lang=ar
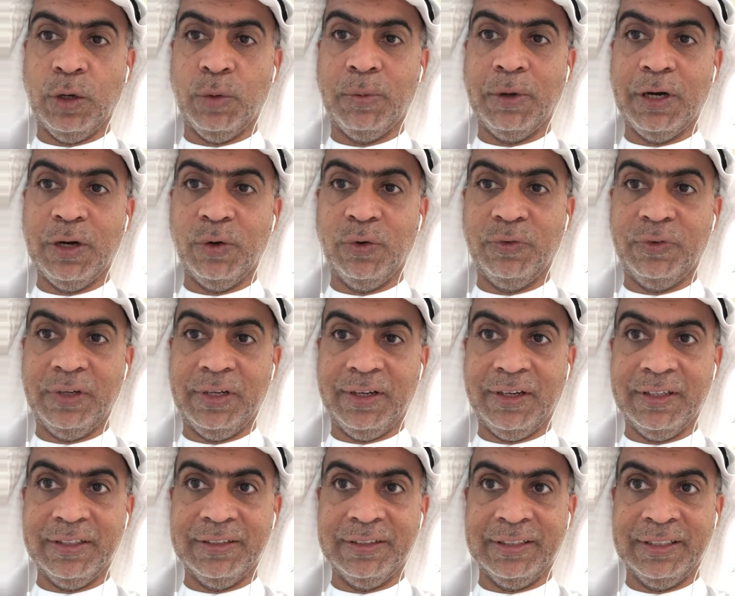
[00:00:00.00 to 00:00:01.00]
بغوا في
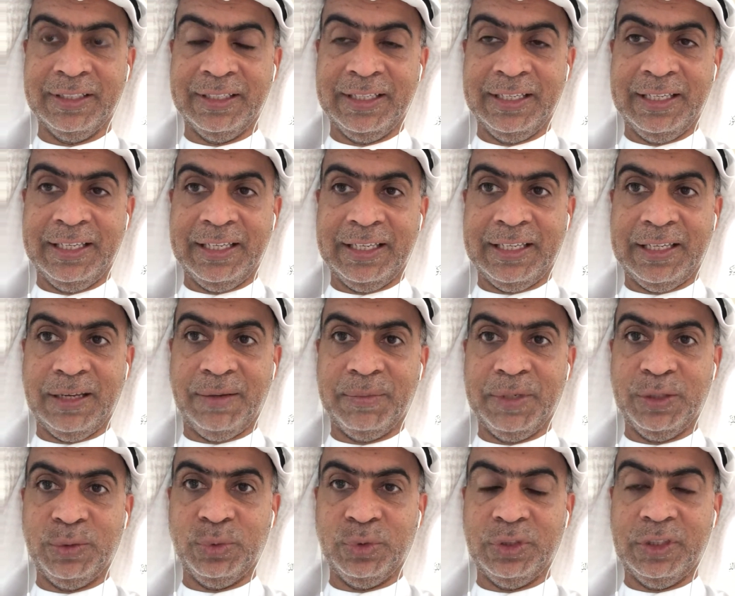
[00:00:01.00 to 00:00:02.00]
الأرض كما
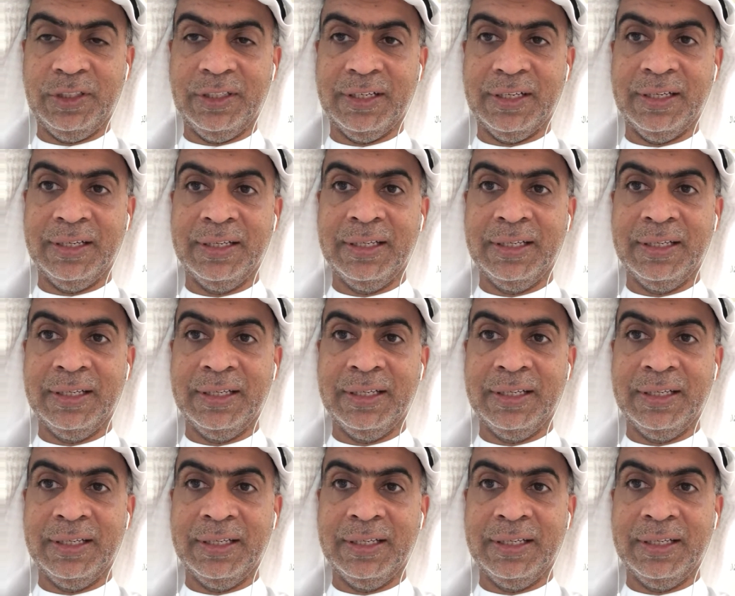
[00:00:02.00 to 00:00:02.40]
تشير